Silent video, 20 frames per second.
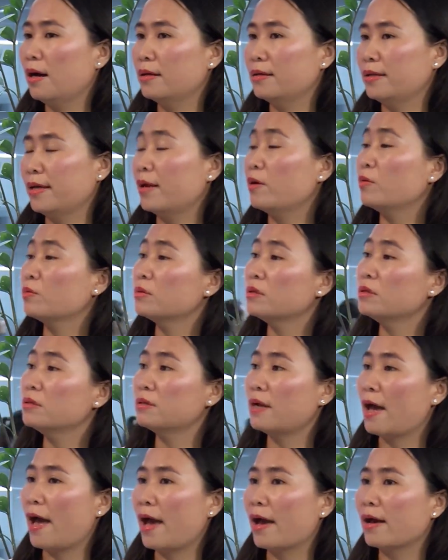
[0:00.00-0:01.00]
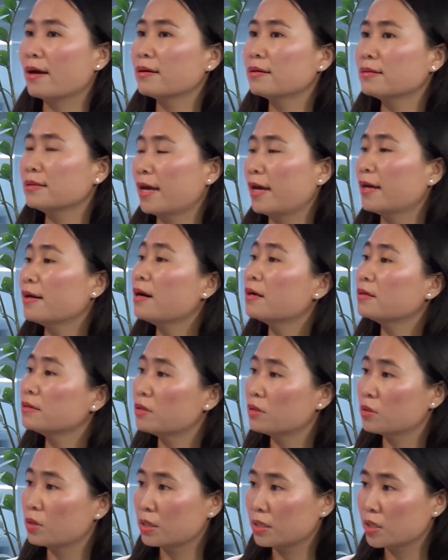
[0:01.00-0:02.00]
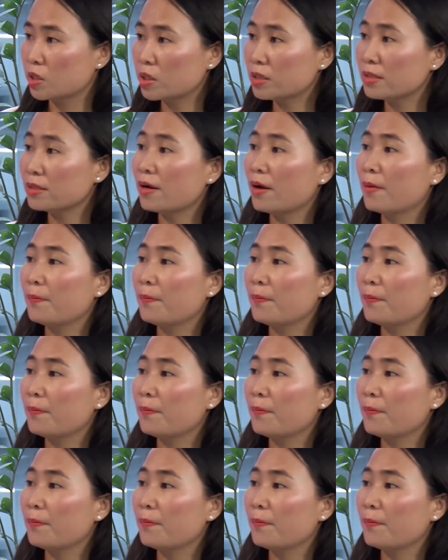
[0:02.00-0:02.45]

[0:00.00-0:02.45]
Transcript: uh, nhà đầu tư đã giải ngân từ tuần trước